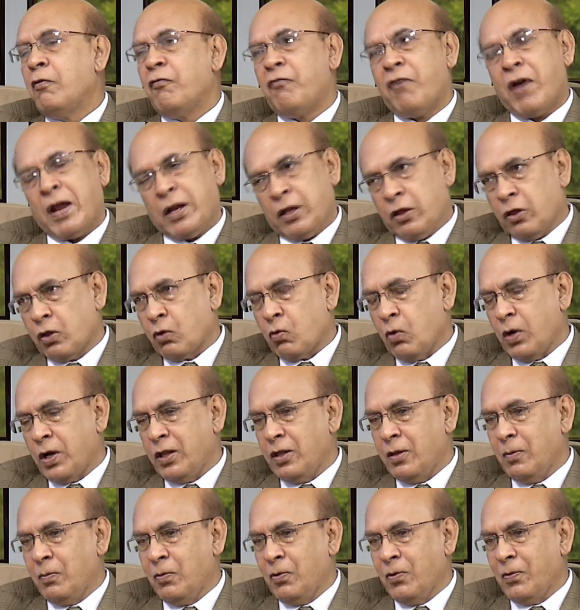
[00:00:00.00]
ফাইরেন্স করে
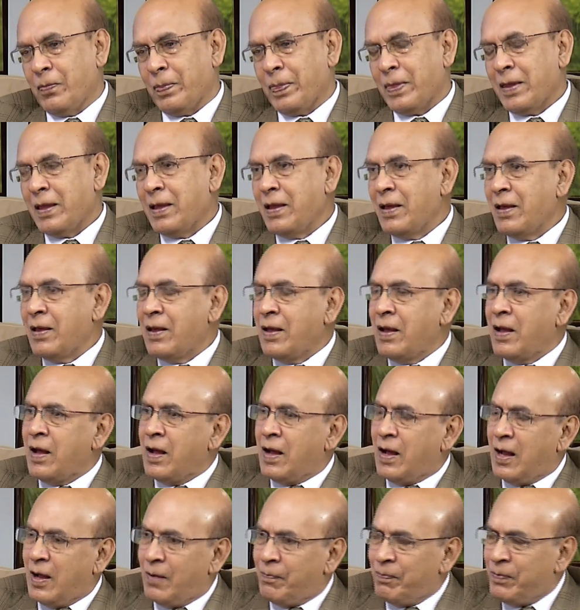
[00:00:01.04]
দেব
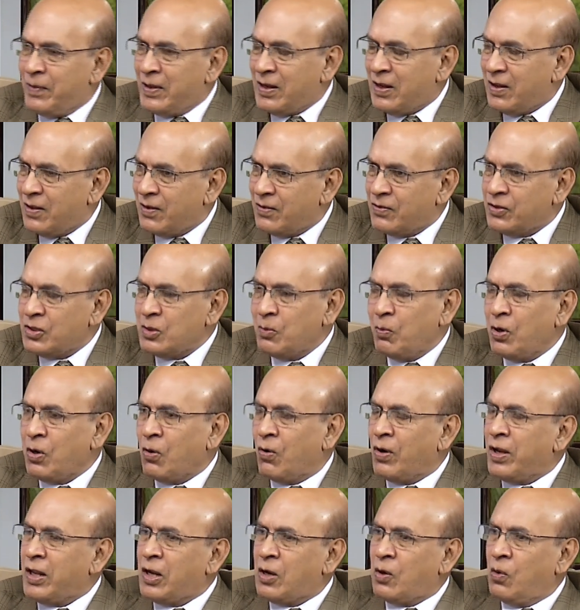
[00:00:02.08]
আপনারা জীবনে
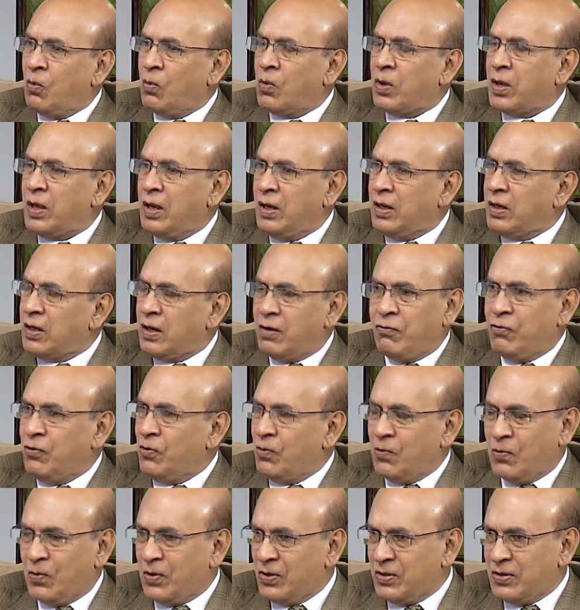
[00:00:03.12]
অনেক লোককে ইন্টারভিউ
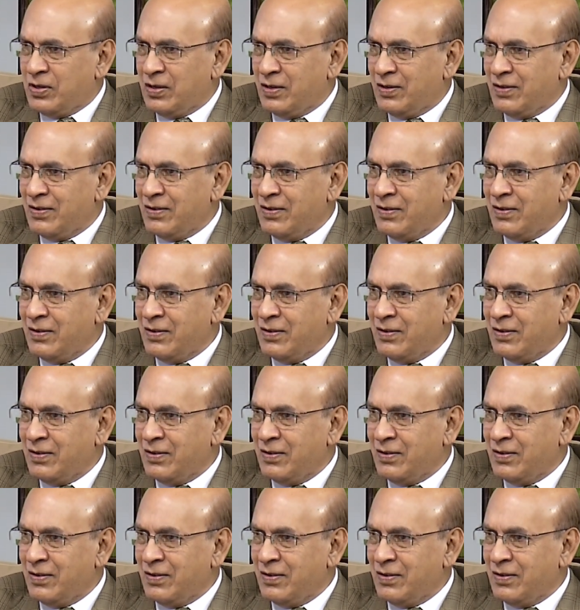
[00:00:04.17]
করেছেন